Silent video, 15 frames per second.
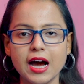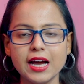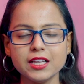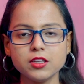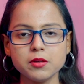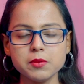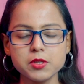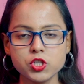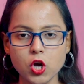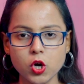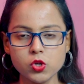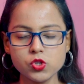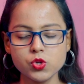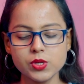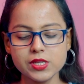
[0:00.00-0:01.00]
আয় তবে
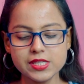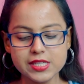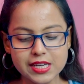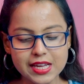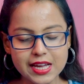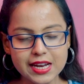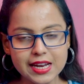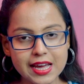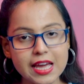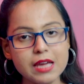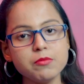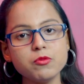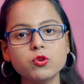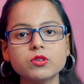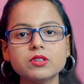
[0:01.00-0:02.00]
সহচরী সিরিয়ালে
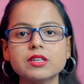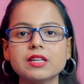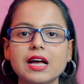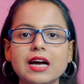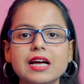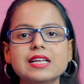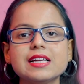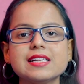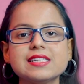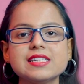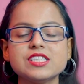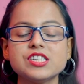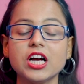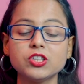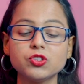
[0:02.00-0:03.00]
এই মুহূর্তে দেখা যাচ্ছে
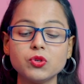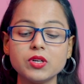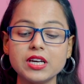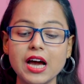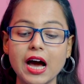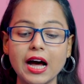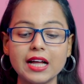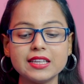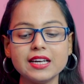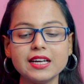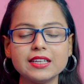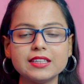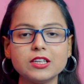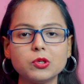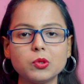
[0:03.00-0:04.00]
শাশুড়িকে হাতে
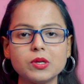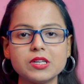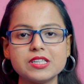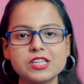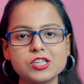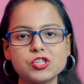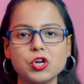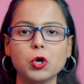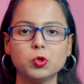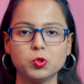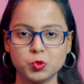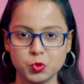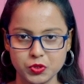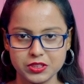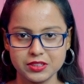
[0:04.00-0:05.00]
নাতে ধরেছে
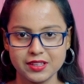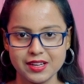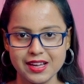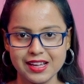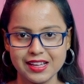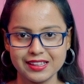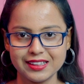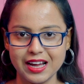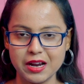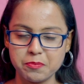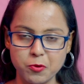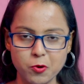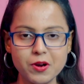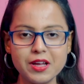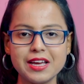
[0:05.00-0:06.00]
সহচরী
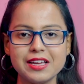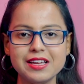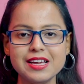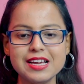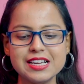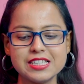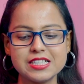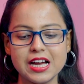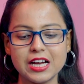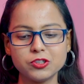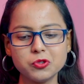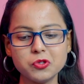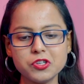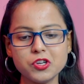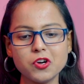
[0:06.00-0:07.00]
তারপরেই
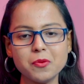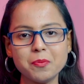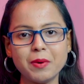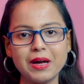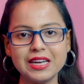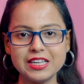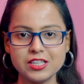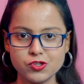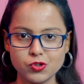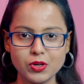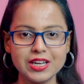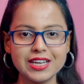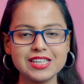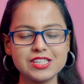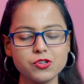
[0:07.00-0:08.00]
শাশুড়ি যখন পালিয়ে
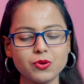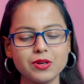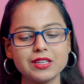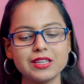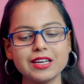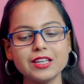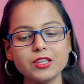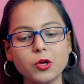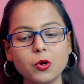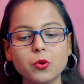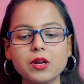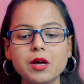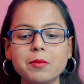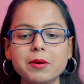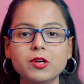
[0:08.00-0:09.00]
চলে গেছে ওখান থেকে
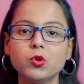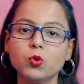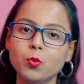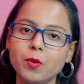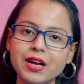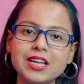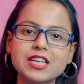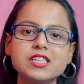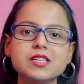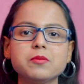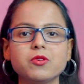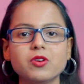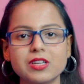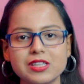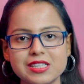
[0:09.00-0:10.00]
তখন আবার টুবান এসে
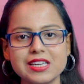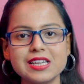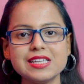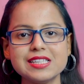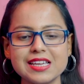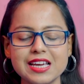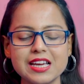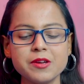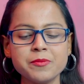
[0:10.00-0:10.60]
বলেছে যে